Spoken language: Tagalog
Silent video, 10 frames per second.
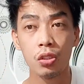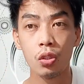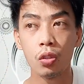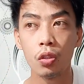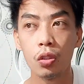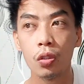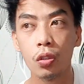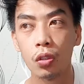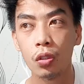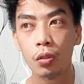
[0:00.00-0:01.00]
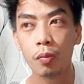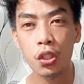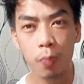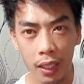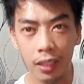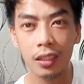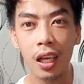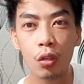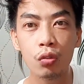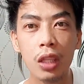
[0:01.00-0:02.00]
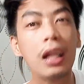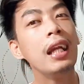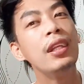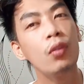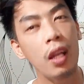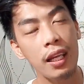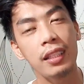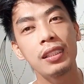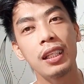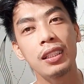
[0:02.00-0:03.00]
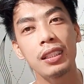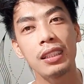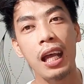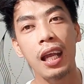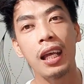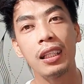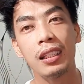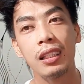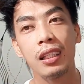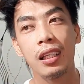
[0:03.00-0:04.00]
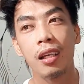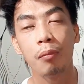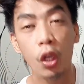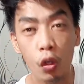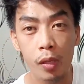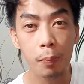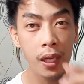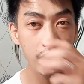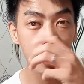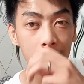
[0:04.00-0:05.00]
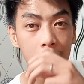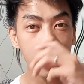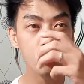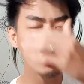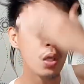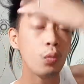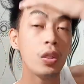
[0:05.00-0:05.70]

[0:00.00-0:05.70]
So, mas maganda kung tanggalin nyo na rin sa saksakan. Pero kung may breaker naman, kunwari